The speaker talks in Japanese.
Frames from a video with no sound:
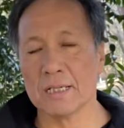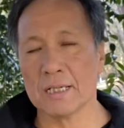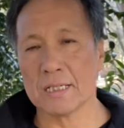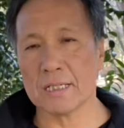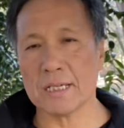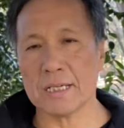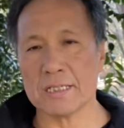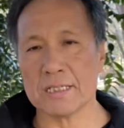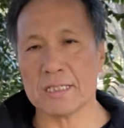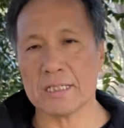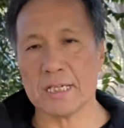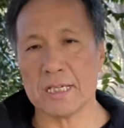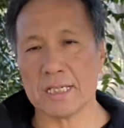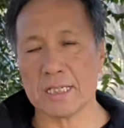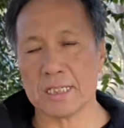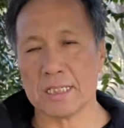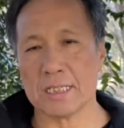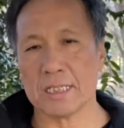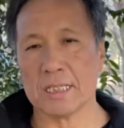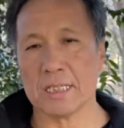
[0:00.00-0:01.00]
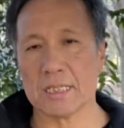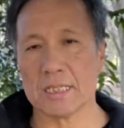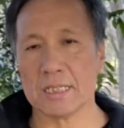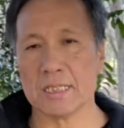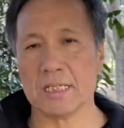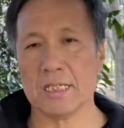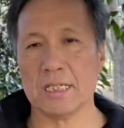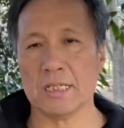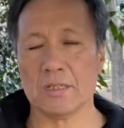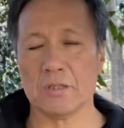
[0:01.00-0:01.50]
血液、
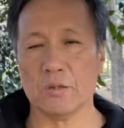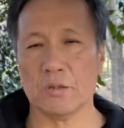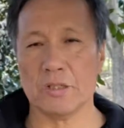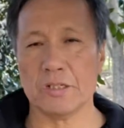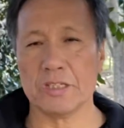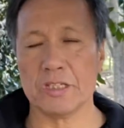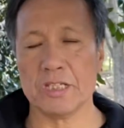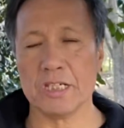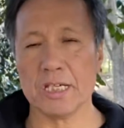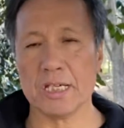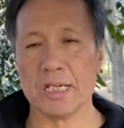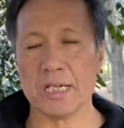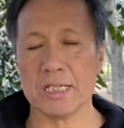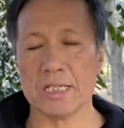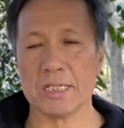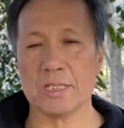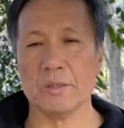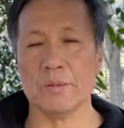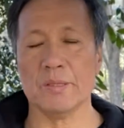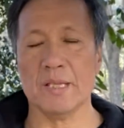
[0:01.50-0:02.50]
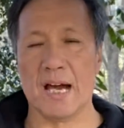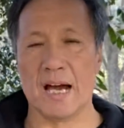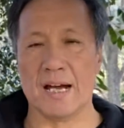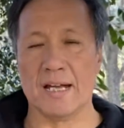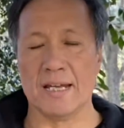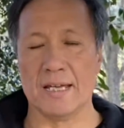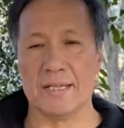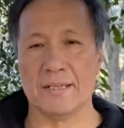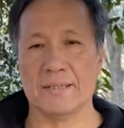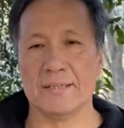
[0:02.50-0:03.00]
気と心液の流
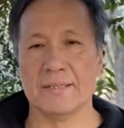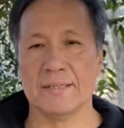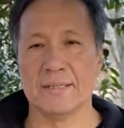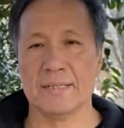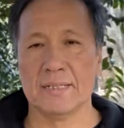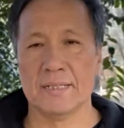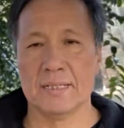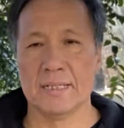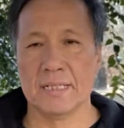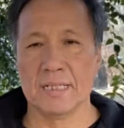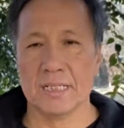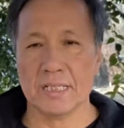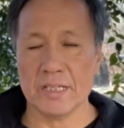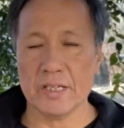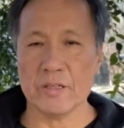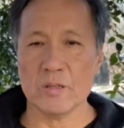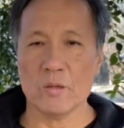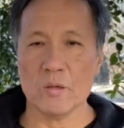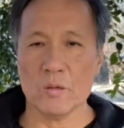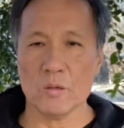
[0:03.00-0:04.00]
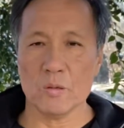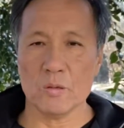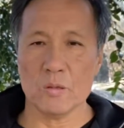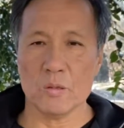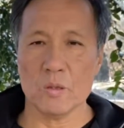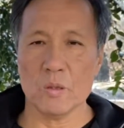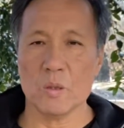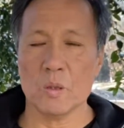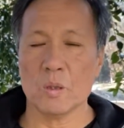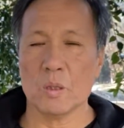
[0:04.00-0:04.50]
れ、いろいろ
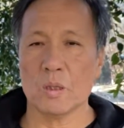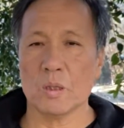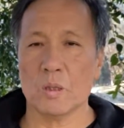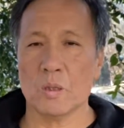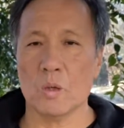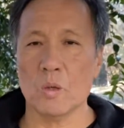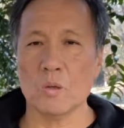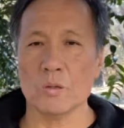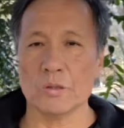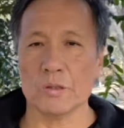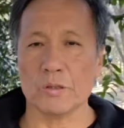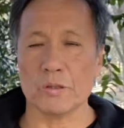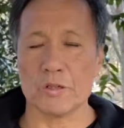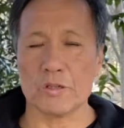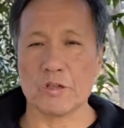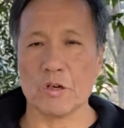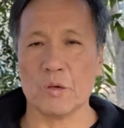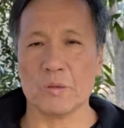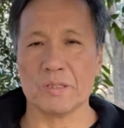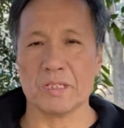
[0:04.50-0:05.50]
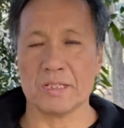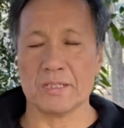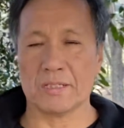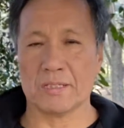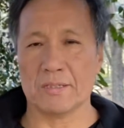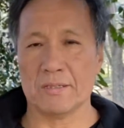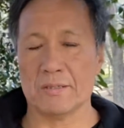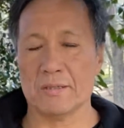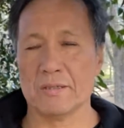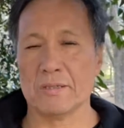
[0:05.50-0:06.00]
の温度の調
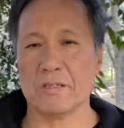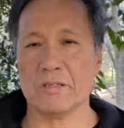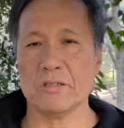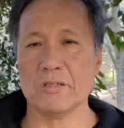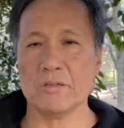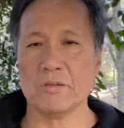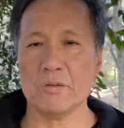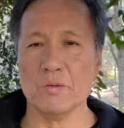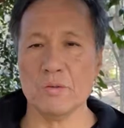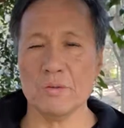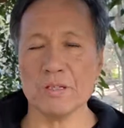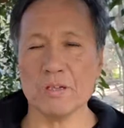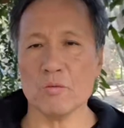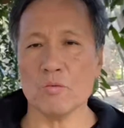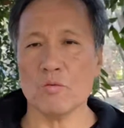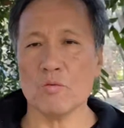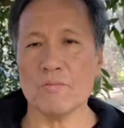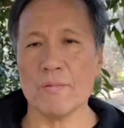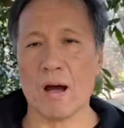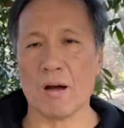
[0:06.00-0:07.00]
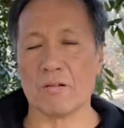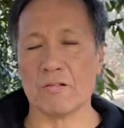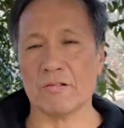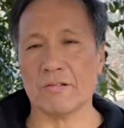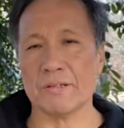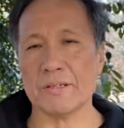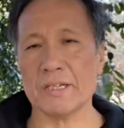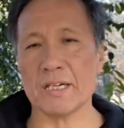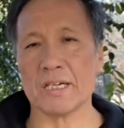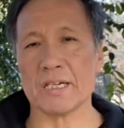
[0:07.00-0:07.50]
節、非常にうまく
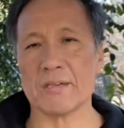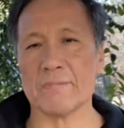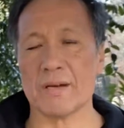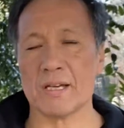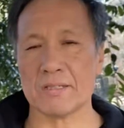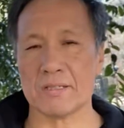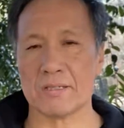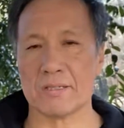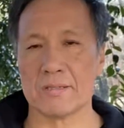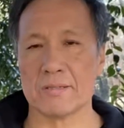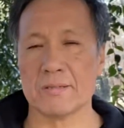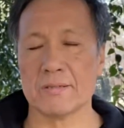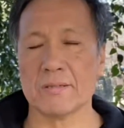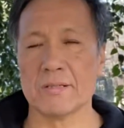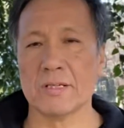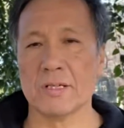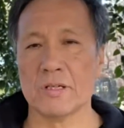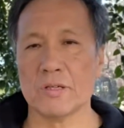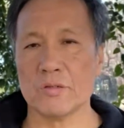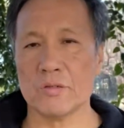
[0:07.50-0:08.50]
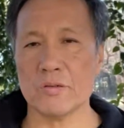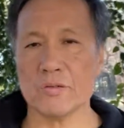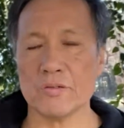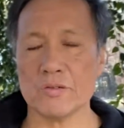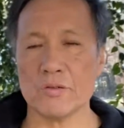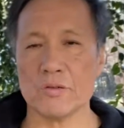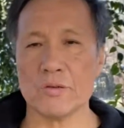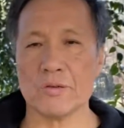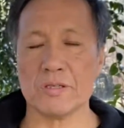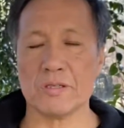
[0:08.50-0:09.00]
いきます。順
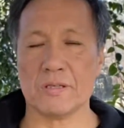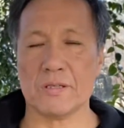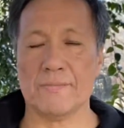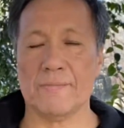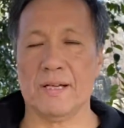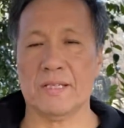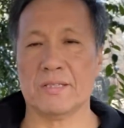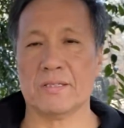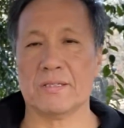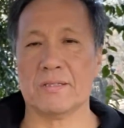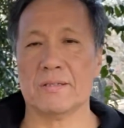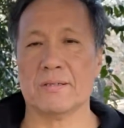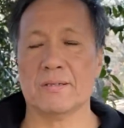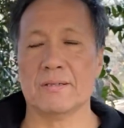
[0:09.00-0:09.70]
調してます。